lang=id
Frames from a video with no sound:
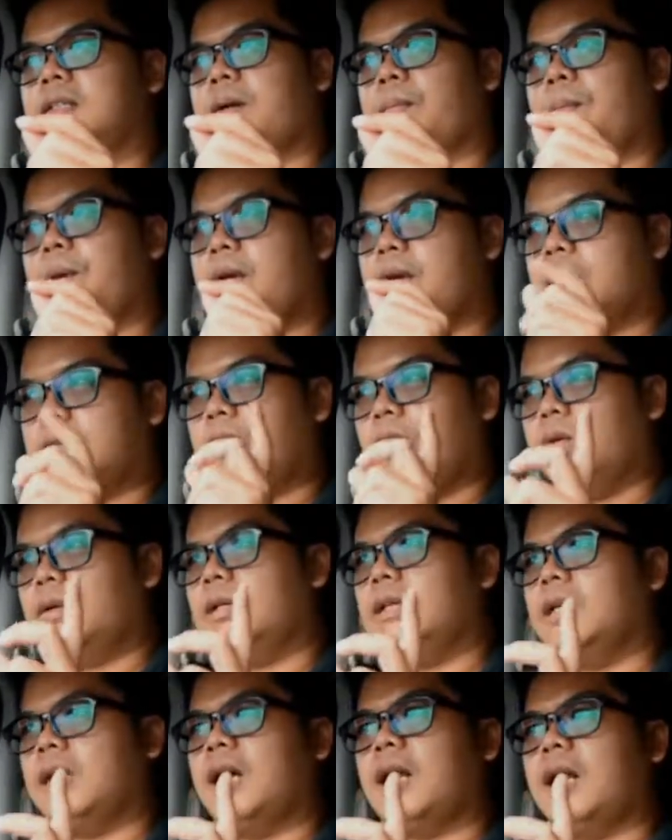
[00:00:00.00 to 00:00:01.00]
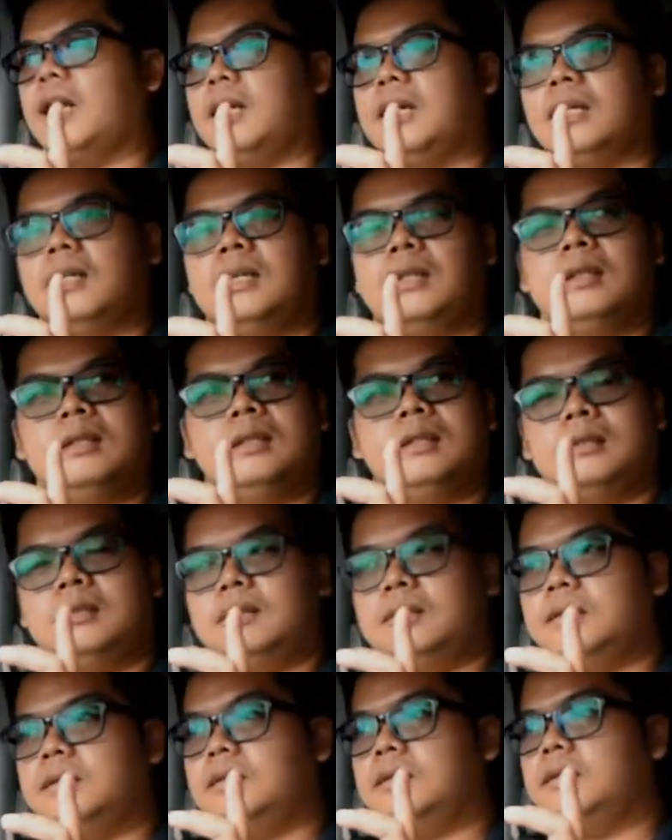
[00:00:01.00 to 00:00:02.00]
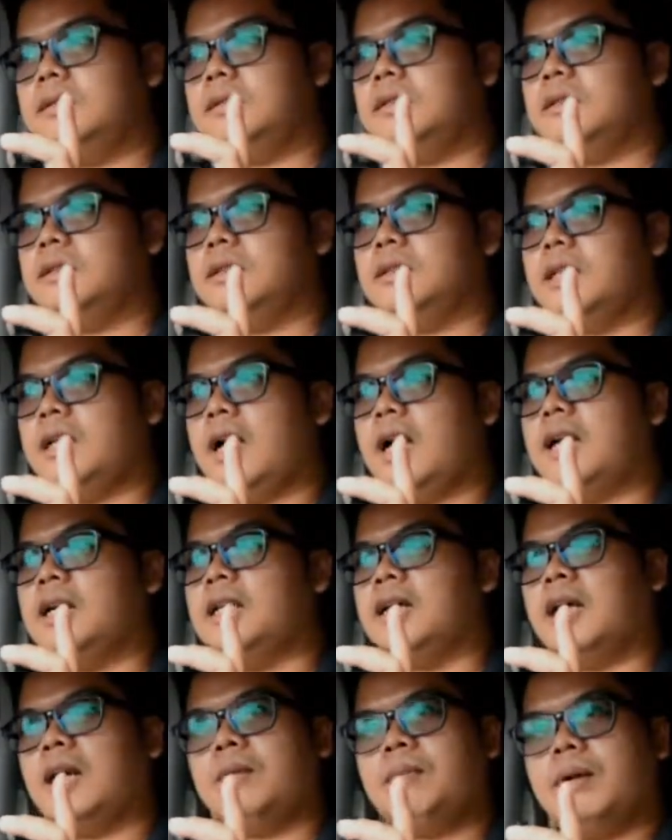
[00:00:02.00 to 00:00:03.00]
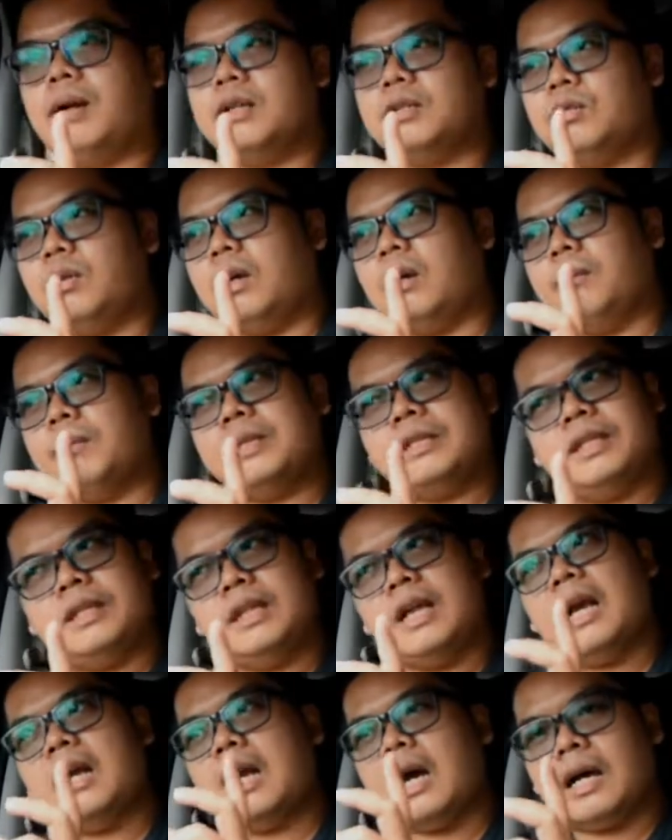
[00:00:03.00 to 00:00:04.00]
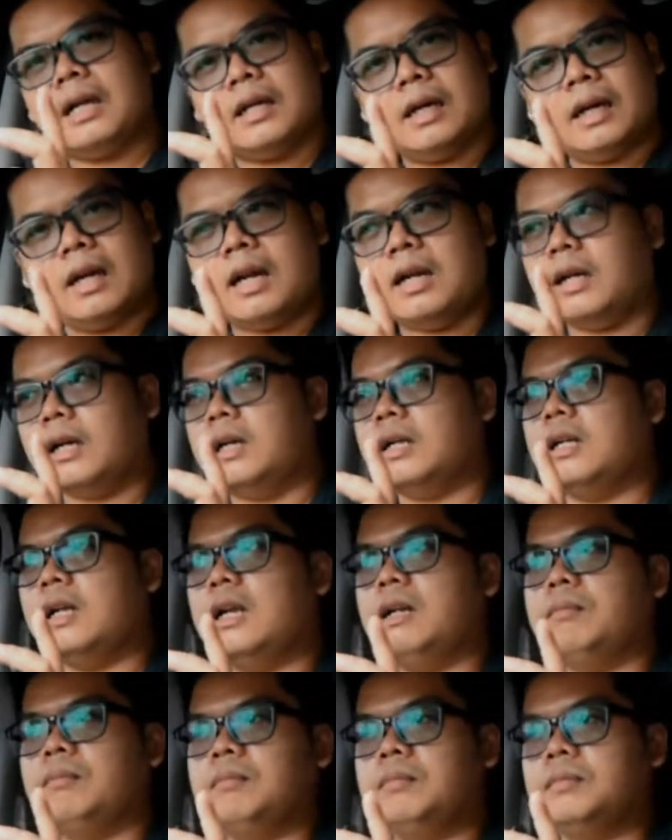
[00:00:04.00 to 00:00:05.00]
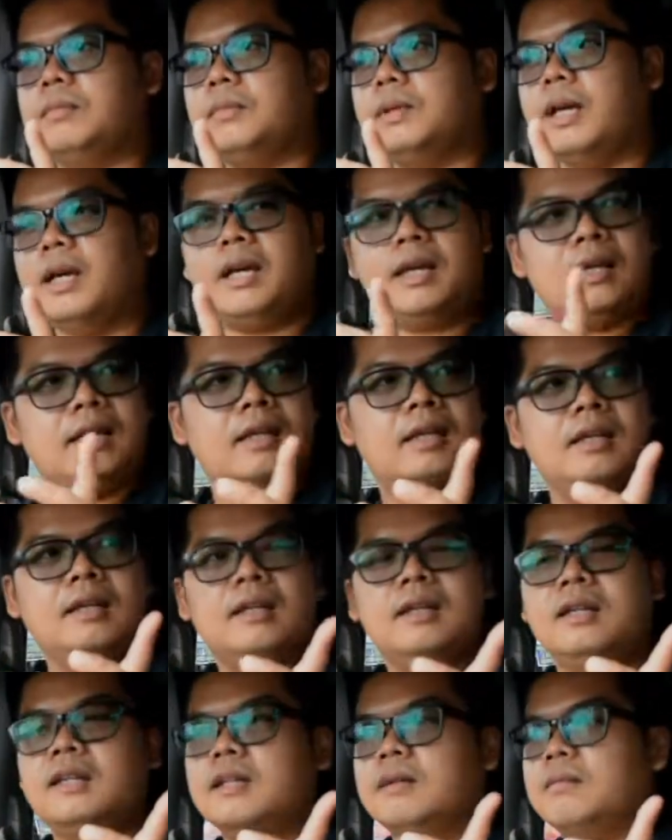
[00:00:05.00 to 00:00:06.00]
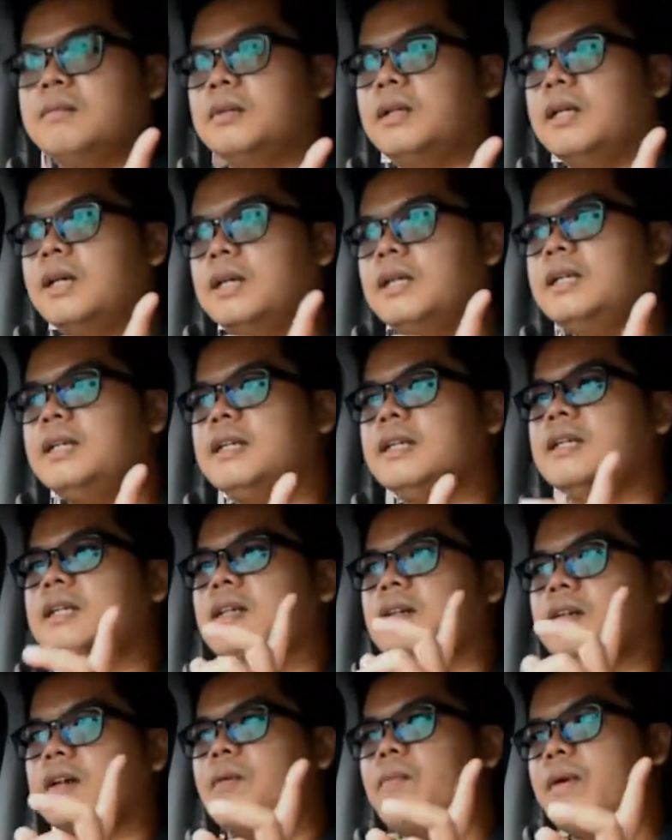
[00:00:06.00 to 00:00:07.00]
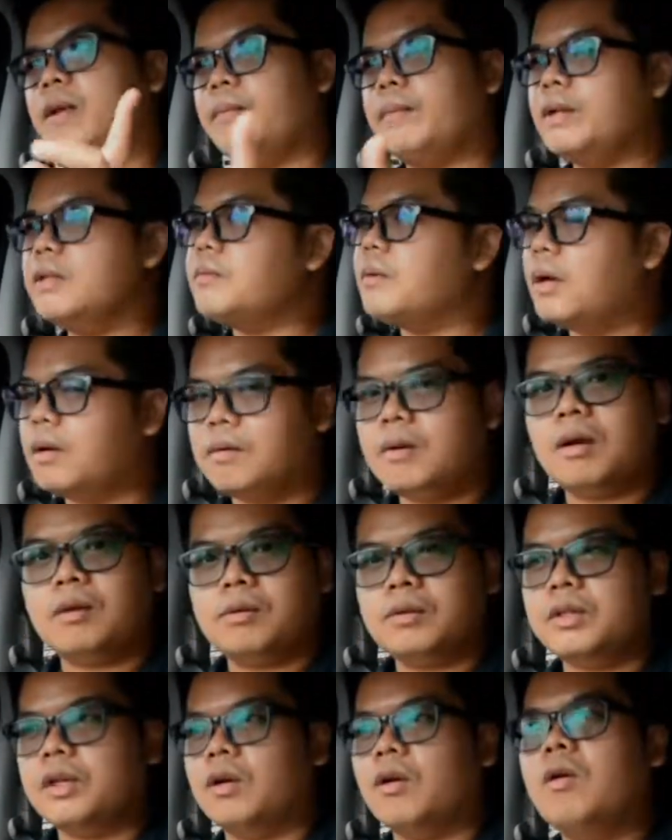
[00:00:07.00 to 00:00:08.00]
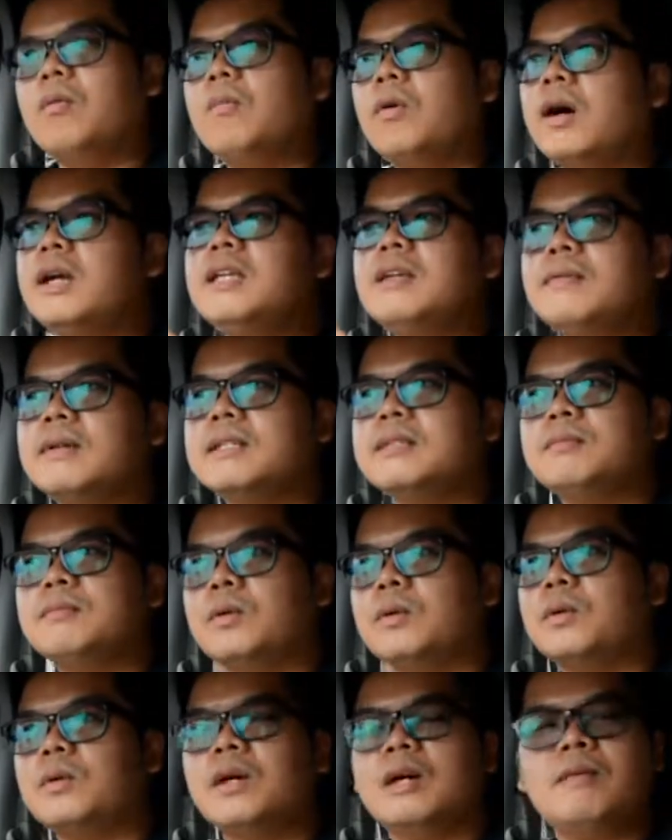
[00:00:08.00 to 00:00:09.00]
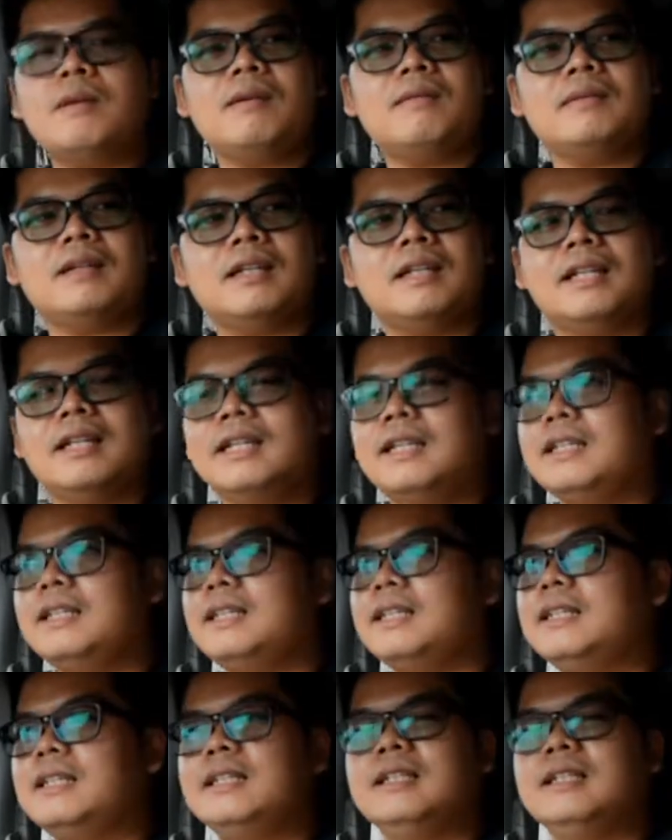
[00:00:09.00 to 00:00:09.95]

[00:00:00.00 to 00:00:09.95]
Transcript: tapi nggak terlalu kedengeran yang kedengeran malah suara mesinnya agak kedengeran ke dalam ya benar kan kameramennya cuma nggak kunci ngomong aja mas bro nggak apa-apa ya kan